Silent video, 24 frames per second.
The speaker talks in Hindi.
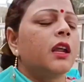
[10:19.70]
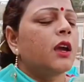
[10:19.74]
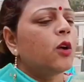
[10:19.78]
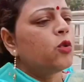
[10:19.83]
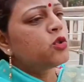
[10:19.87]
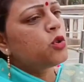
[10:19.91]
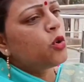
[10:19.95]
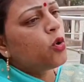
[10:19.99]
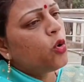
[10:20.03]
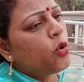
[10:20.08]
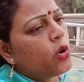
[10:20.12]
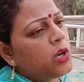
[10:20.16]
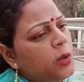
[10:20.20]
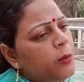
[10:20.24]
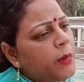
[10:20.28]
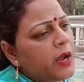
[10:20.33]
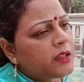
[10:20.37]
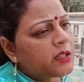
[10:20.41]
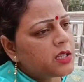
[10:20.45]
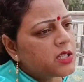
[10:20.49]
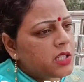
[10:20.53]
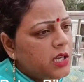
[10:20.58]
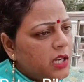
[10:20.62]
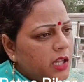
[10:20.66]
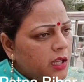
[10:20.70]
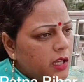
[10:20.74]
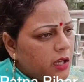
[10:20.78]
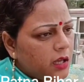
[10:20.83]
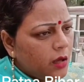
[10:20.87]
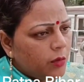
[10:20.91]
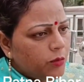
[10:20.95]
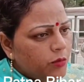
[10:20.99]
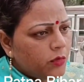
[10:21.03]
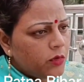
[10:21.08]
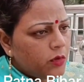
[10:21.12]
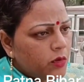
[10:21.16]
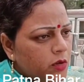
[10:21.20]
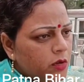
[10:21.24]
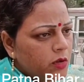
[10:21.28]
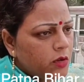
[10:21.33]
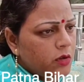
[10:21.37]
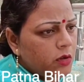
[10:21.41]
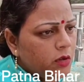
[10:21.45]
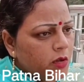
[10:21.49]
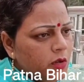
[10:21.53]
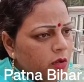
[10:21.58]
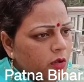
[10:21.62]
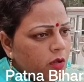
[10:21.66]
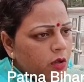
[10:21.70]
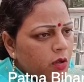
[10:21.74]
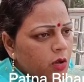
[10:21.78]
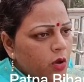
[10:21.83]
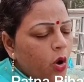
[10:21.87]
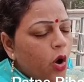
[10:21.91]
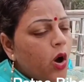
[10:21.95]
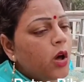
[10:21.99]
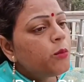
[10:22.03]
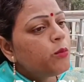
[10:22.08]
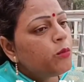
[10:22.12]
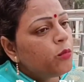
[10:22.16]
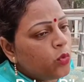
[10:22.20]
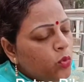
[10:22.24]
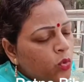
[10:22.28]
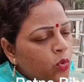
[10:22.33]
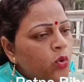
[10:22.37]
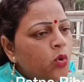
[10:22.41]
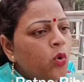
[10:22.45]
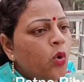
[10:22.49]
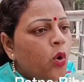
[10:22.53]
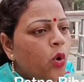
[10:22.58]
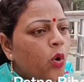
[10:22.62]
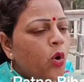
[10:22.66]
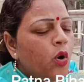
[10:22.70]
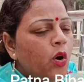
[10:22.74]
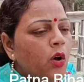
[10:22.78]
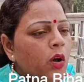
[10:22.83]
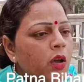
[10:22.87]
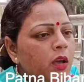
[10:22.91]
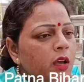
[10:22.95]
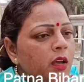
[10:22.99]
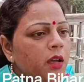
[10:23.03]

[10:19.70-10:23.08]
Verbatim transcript: मन करेगा उसी को गोली मारते चलेंगे हम और मुंह हो